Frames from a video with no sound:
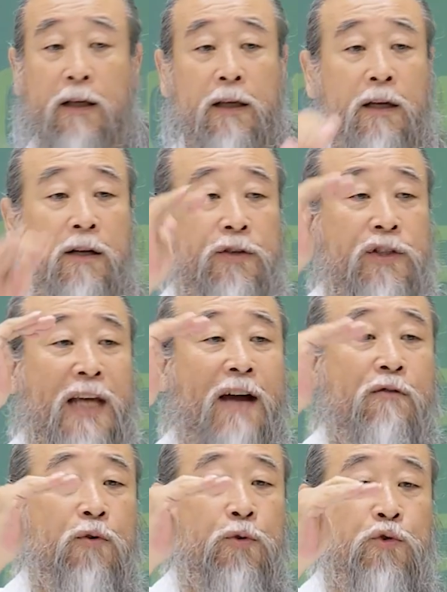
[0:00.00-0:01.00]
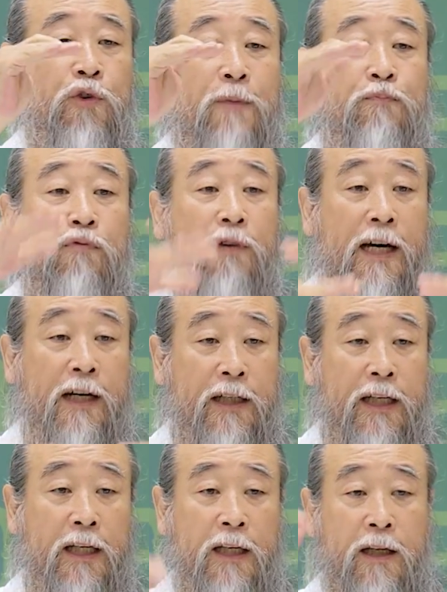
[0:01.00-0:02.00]
이건는 참고서에
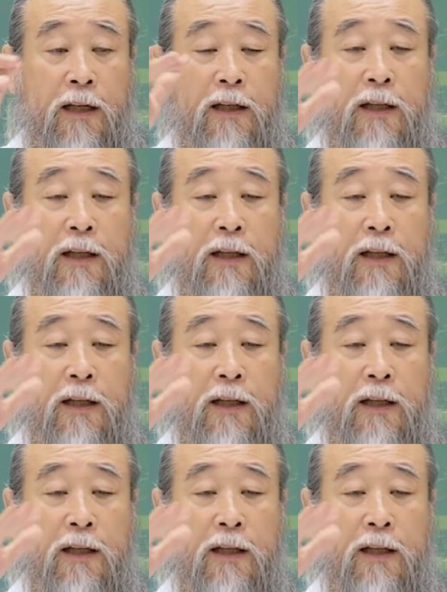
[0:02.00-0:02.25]
불과하니